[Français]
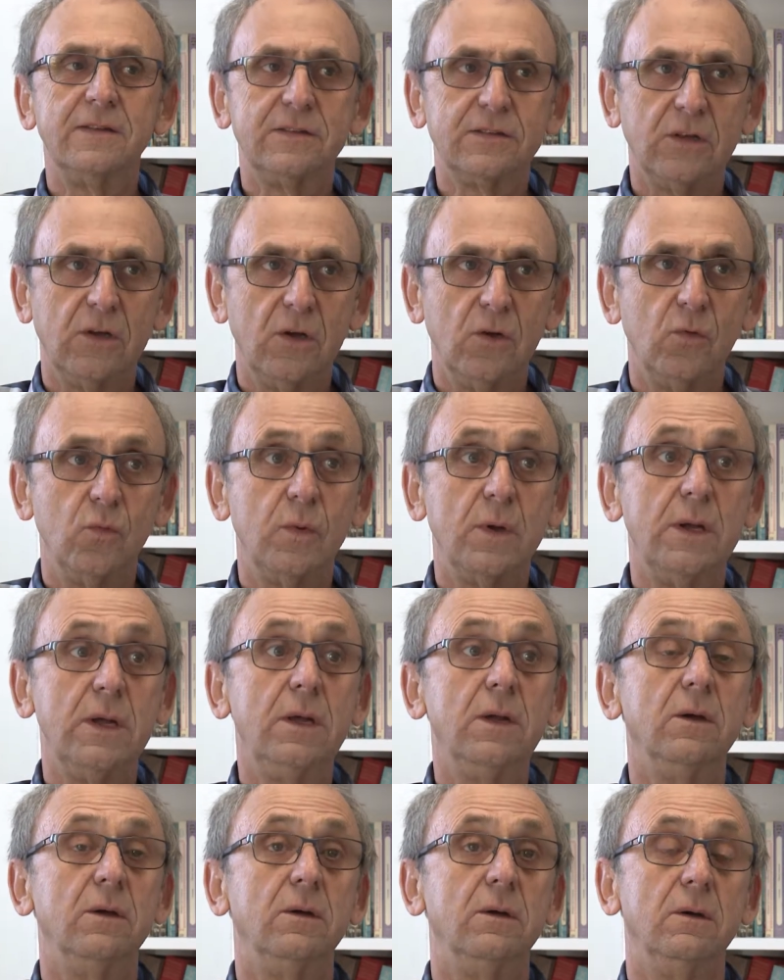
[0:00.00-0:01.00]
Vers 10
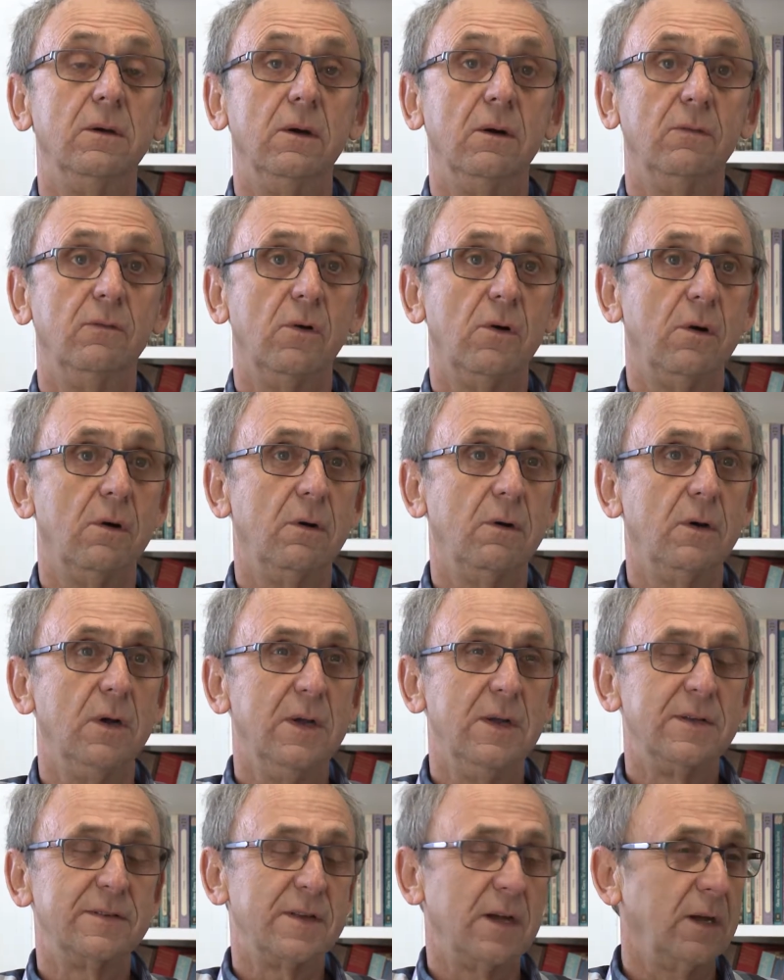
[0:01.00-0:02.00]
oui. on va,
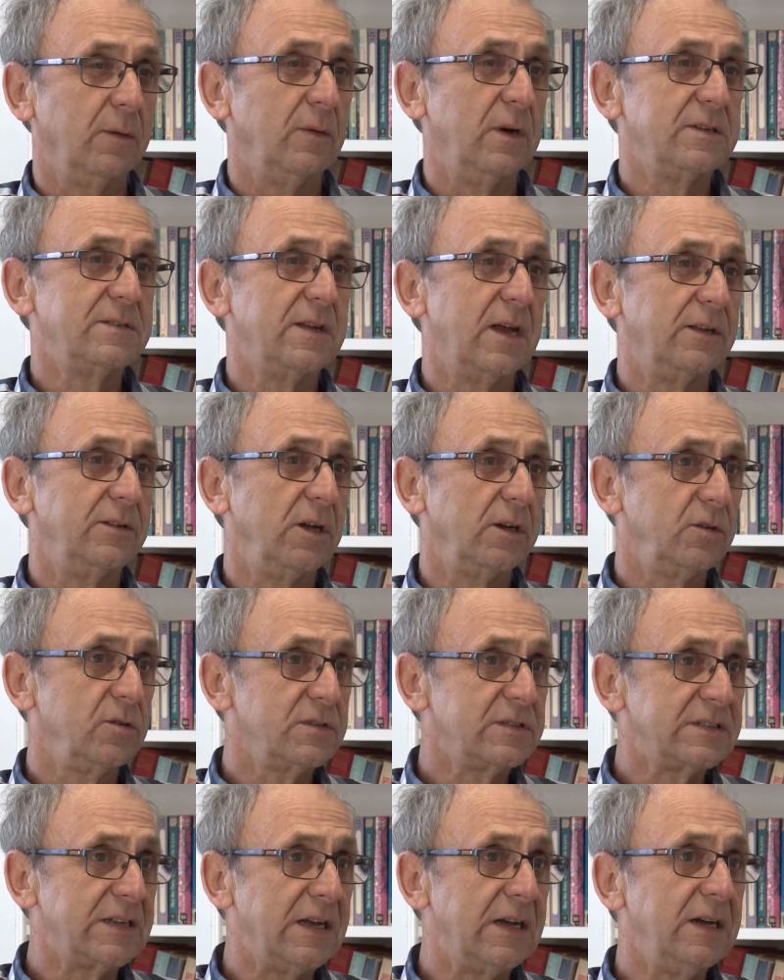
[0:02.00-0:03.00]
ça commence à
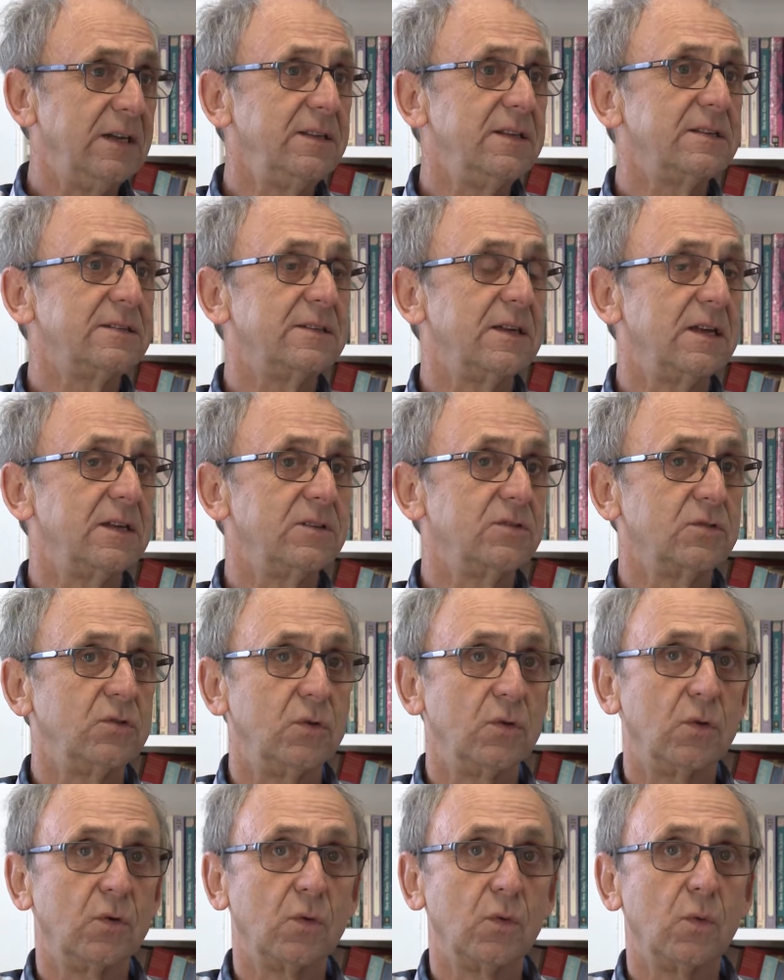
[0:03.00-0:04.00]
Town et ça
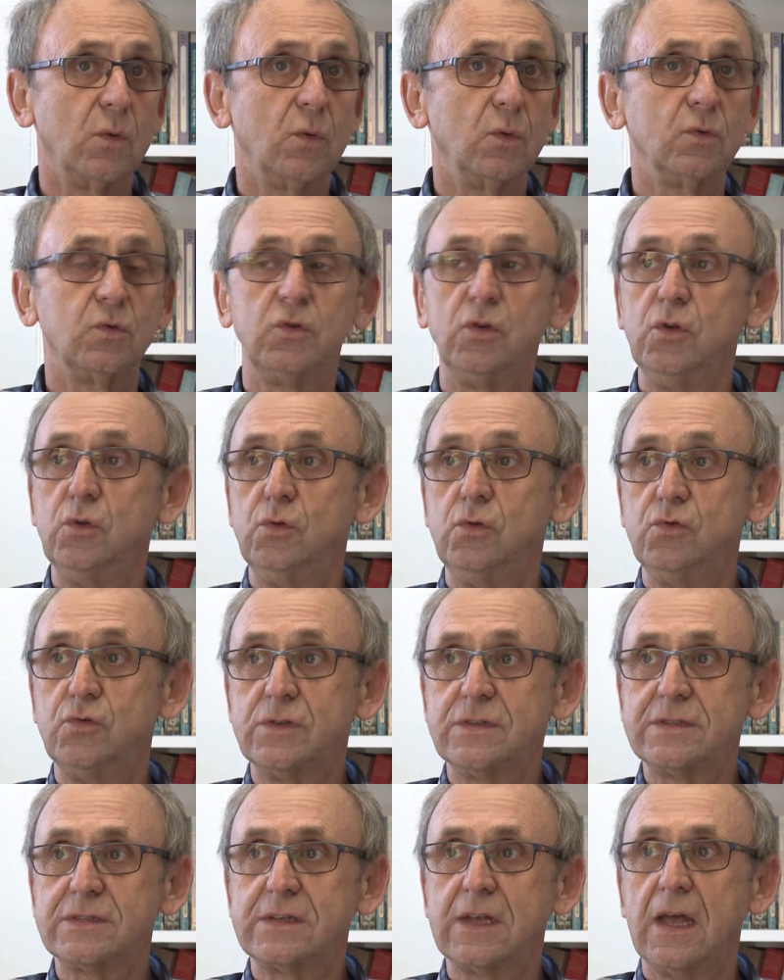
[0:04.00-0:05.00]
se continue
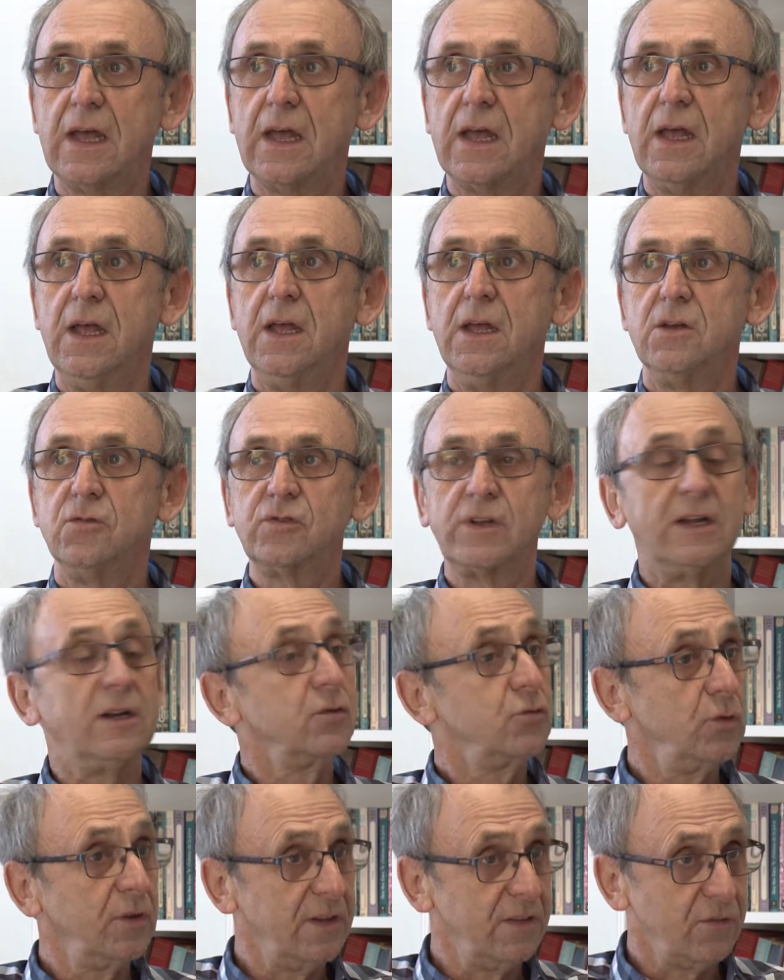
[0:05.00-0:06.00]
jusqu'à jusqu'à
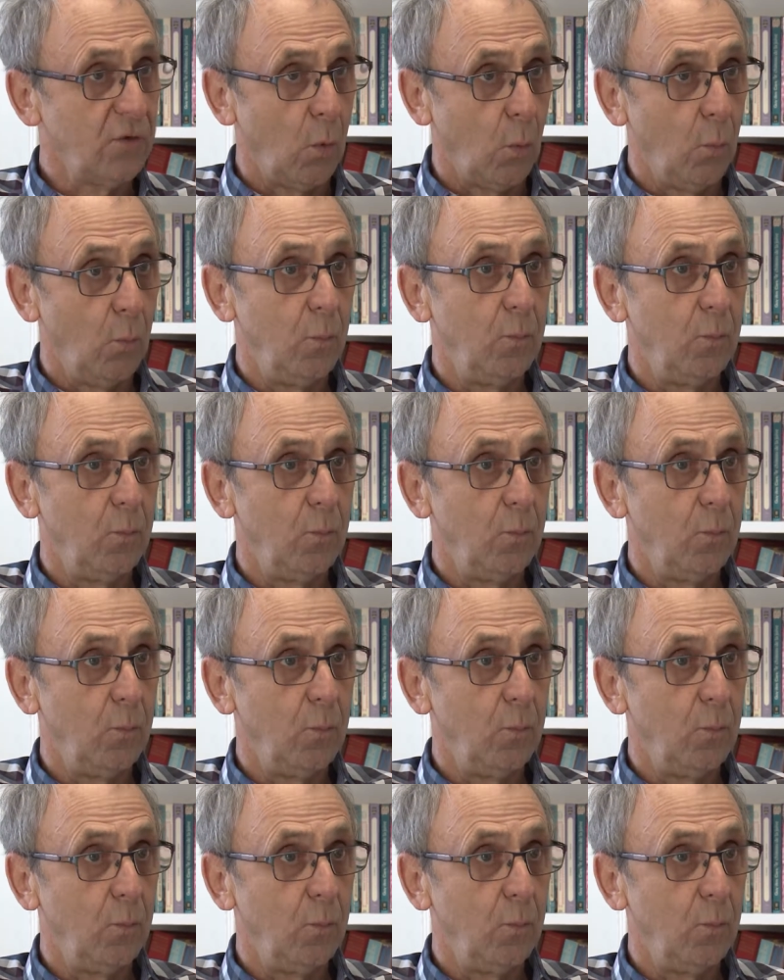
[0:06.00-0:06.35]
l'Ange au Griffon.